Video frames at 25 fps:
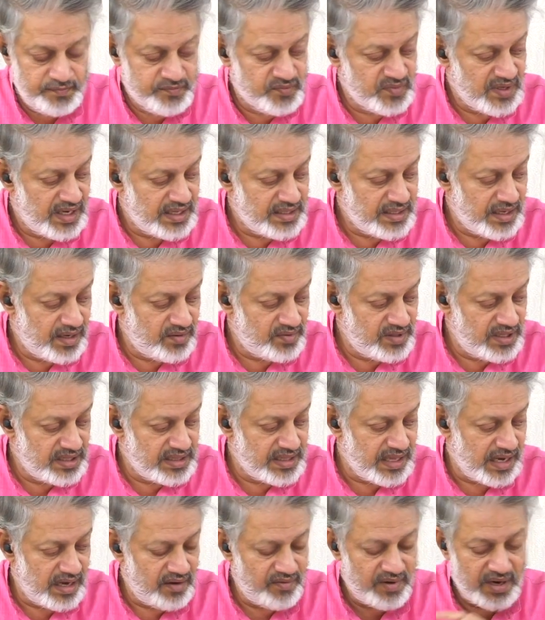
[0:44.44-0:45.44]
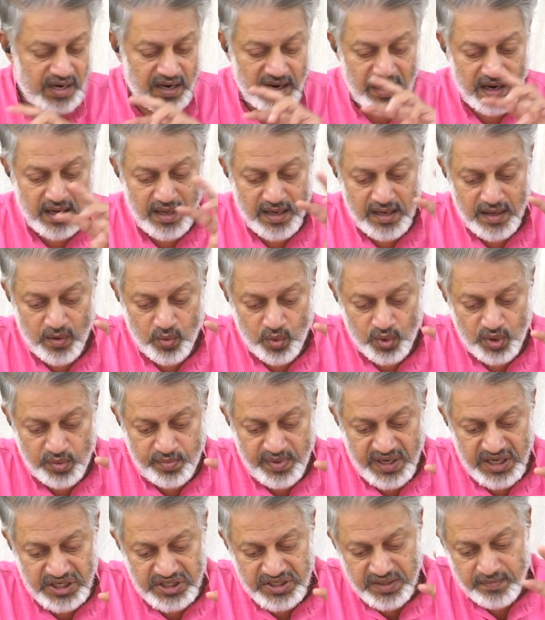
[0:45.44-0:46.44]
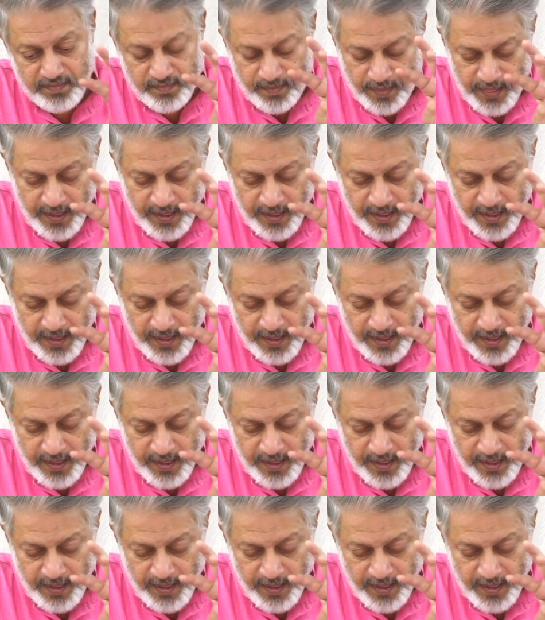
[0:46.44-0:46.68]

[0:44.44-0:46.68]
அதாவது தாவரங்களாக உத்பீஜம்